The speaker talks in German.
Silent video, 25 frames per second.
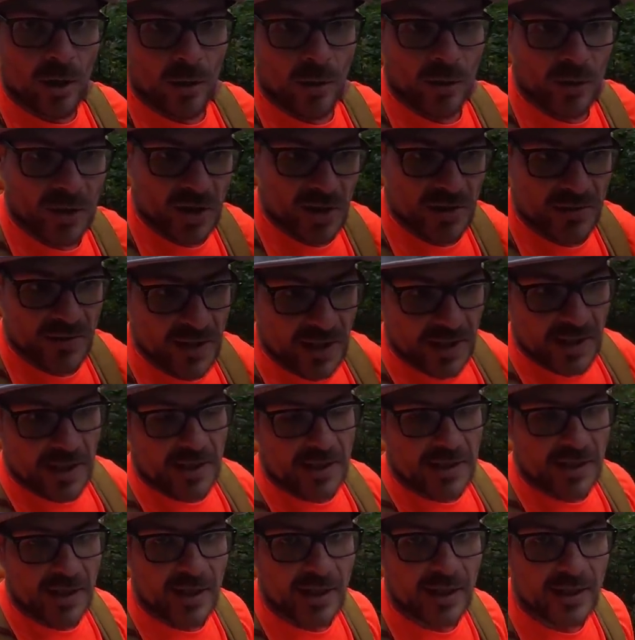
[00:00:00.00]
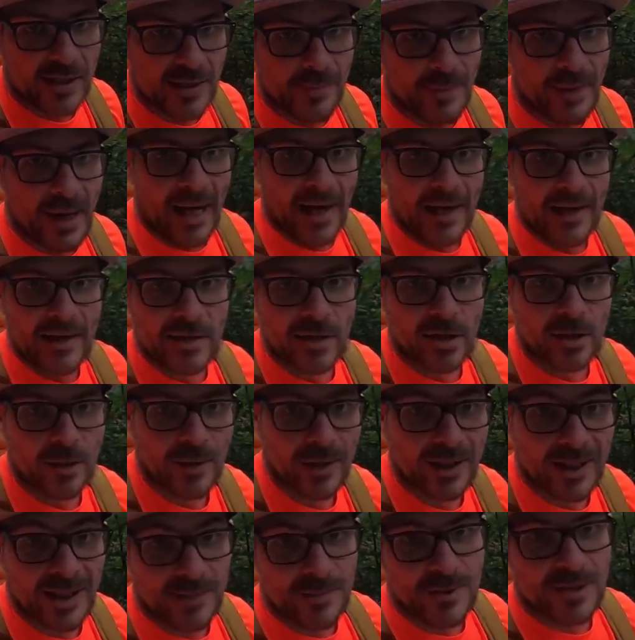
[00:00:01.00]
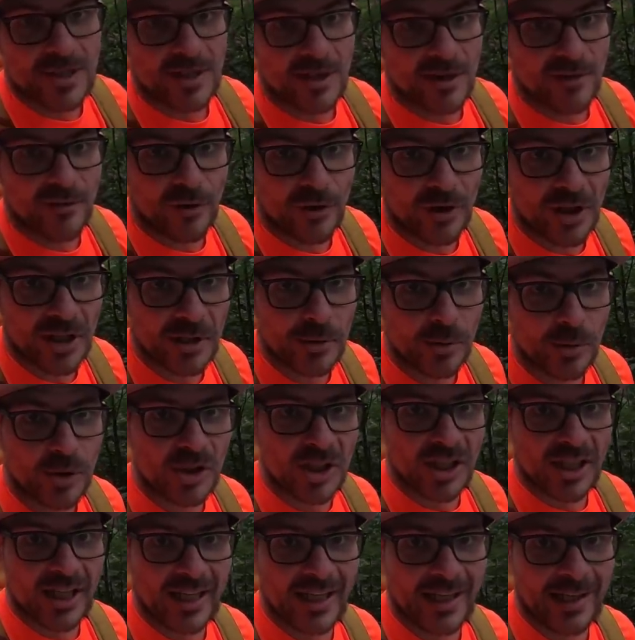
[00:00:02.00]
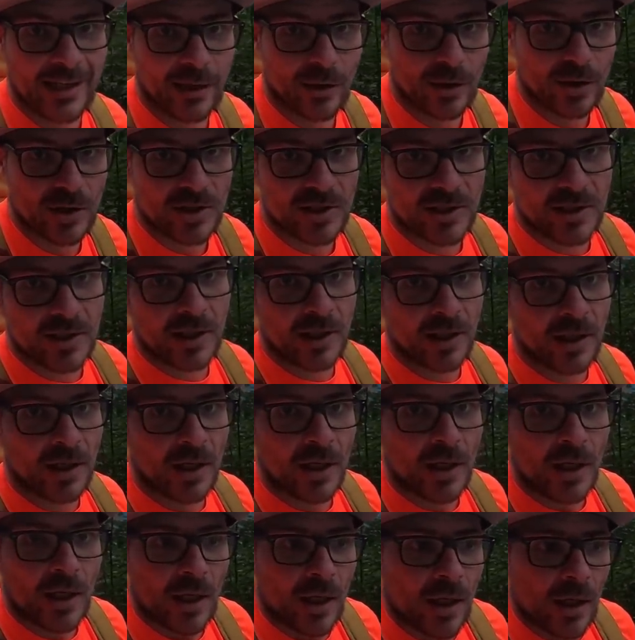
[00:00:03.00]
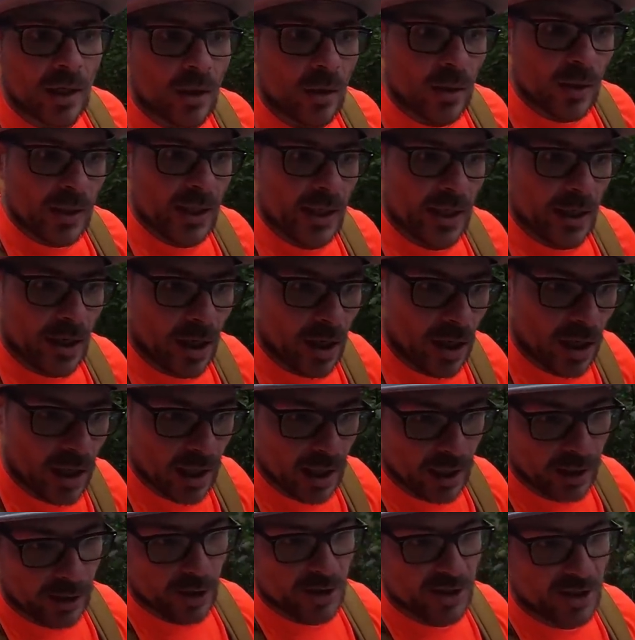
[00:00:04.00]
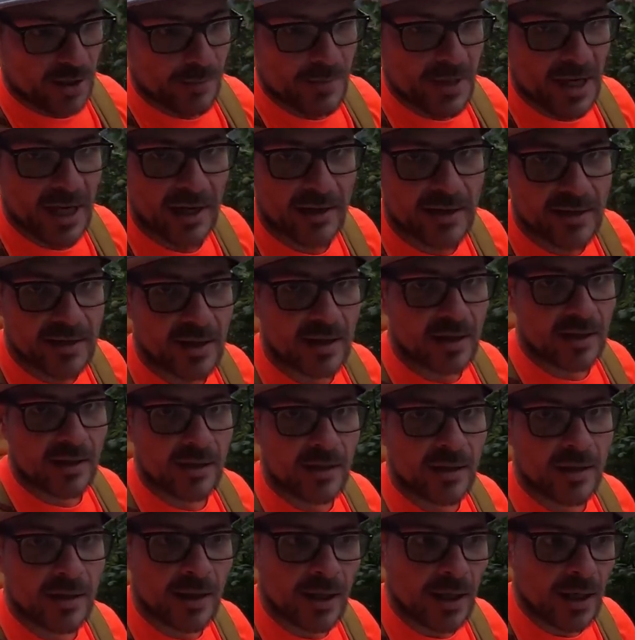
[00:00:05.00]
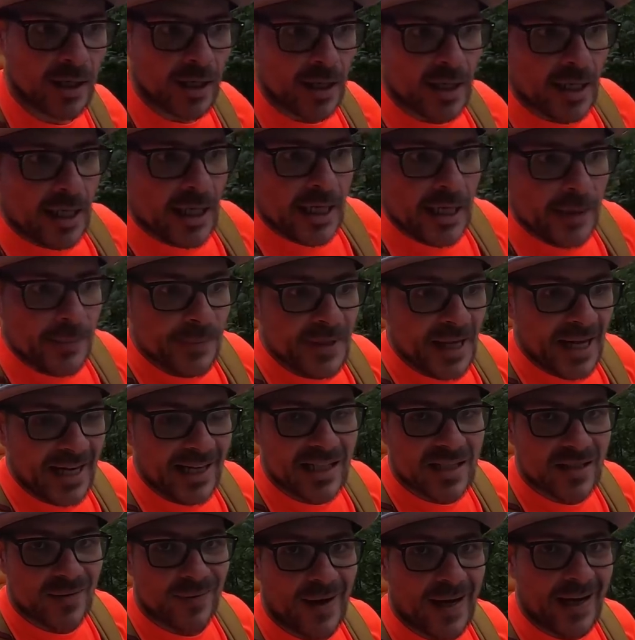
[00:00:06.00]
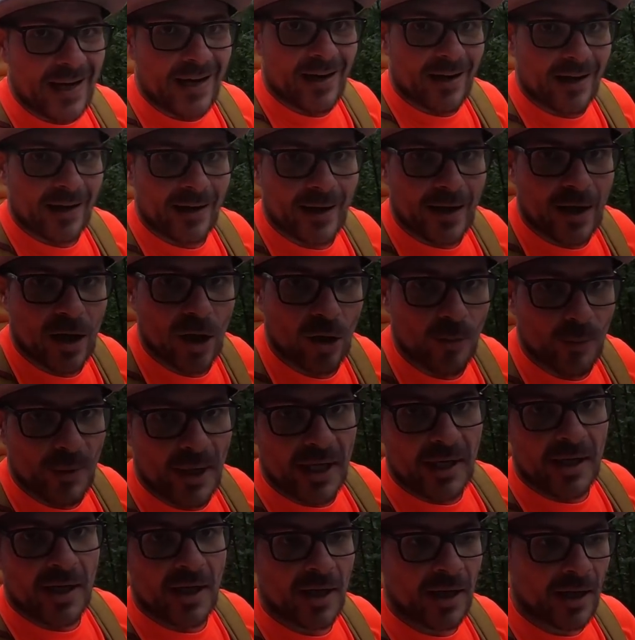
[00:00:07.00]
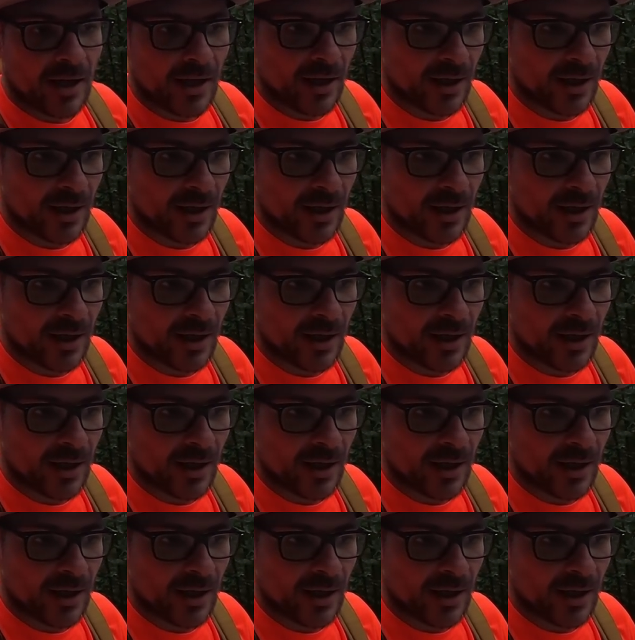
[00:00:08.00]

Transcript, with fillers: Und das Wichtigste dabei ist aber, dass man sich davon nicht unterkriegen lässt. Und genau da sind wir jetzt an, im Teil 2 angekommen.